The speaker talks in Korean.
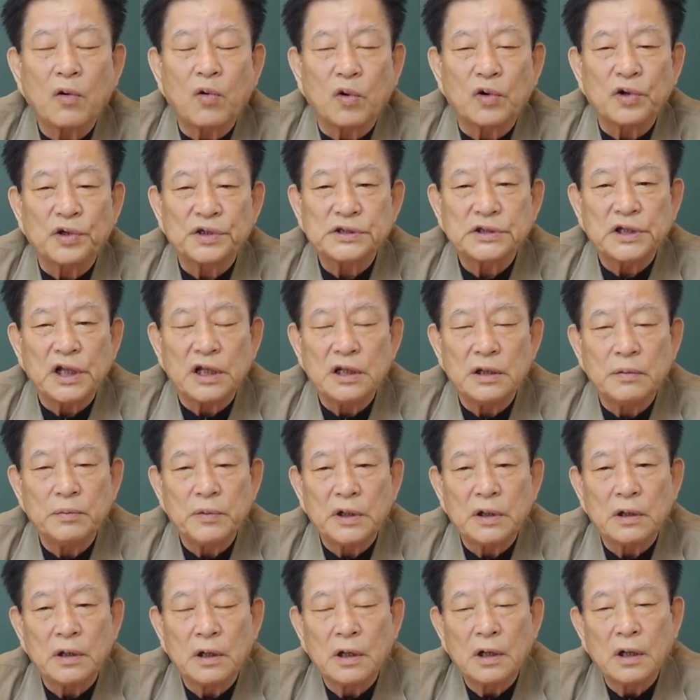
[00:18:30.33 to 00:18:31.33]
고려시대
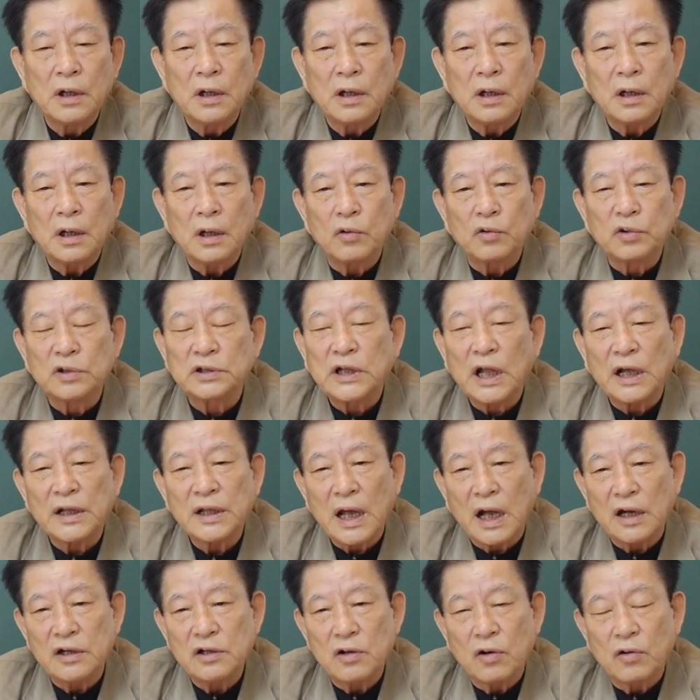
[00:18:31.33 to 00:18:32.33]
이미 우리 땅이
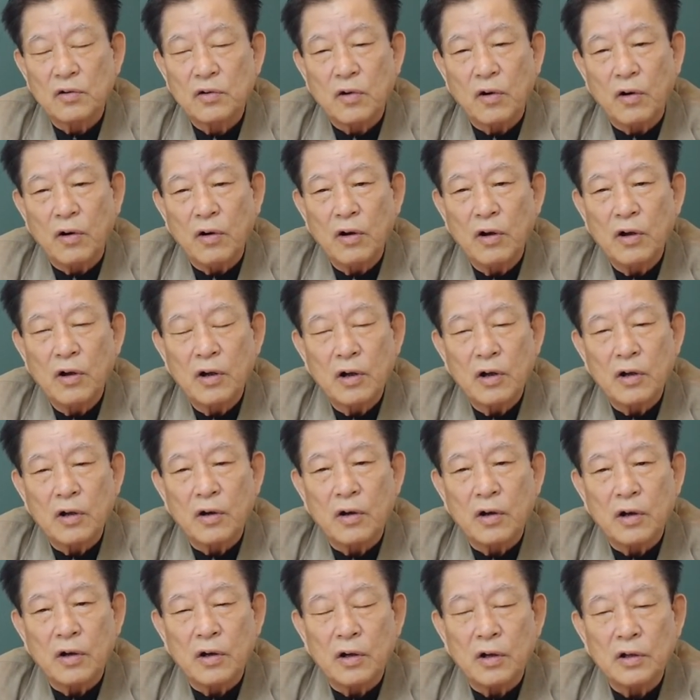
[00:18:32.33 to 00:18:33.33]
아니었고
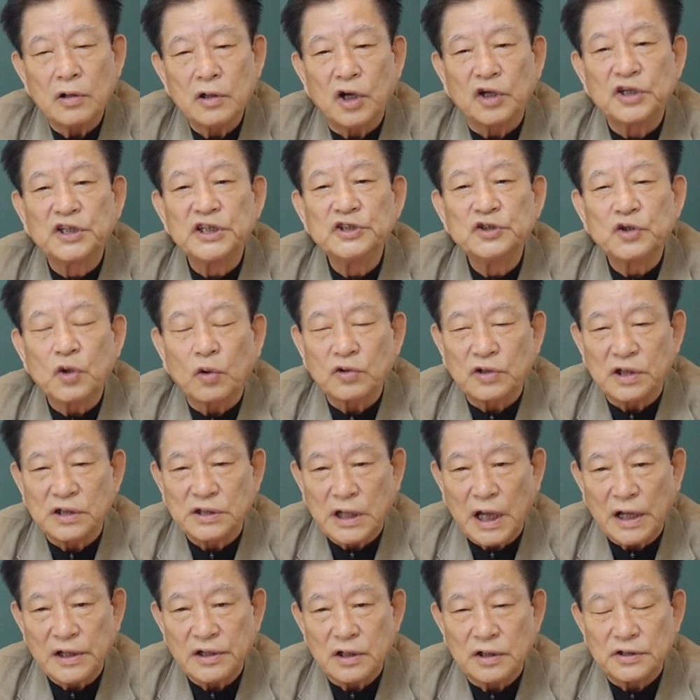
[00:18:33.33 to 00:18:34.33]
여진족들
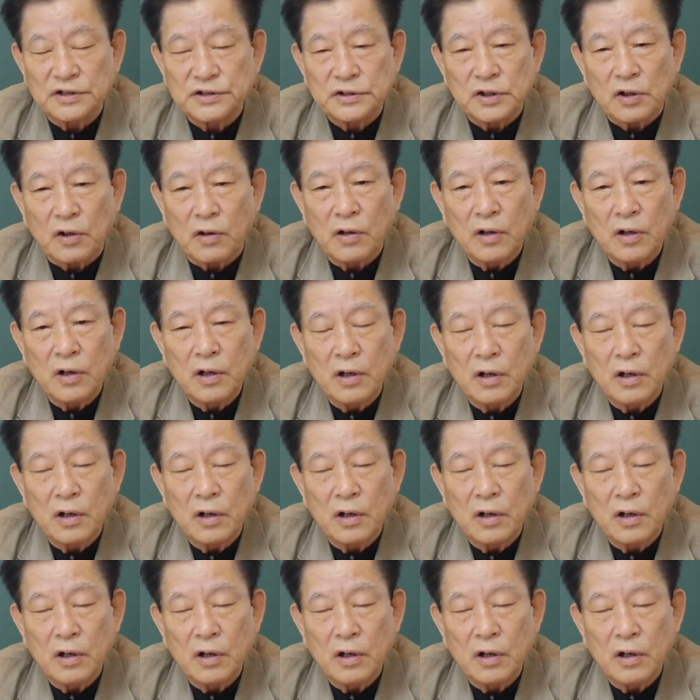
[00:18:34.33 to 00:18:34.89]
땅이었죠.